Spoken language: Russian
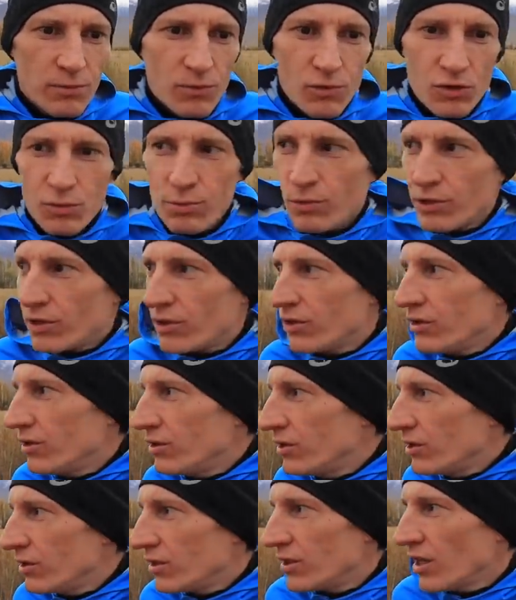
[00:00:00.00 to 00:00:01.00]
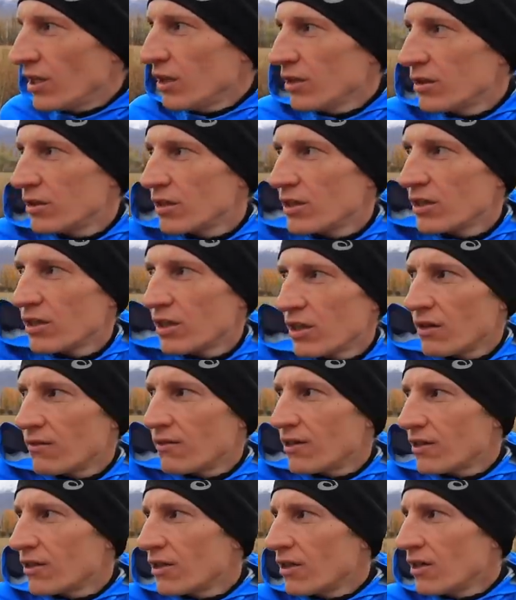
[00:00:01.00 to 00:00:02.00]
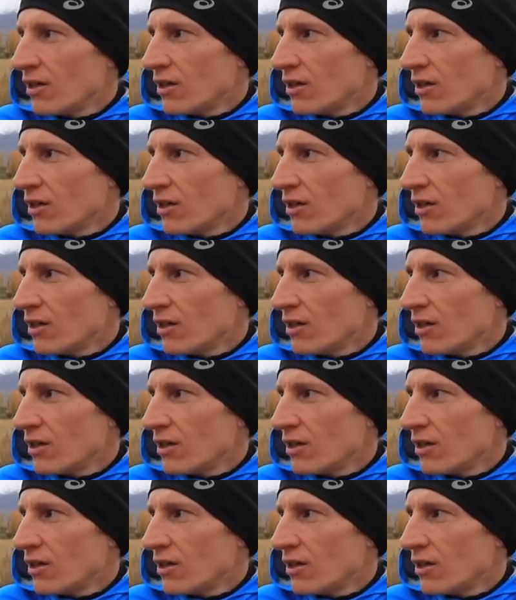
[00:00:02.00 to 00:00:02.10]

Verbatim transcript: Может быть, детей тренировать.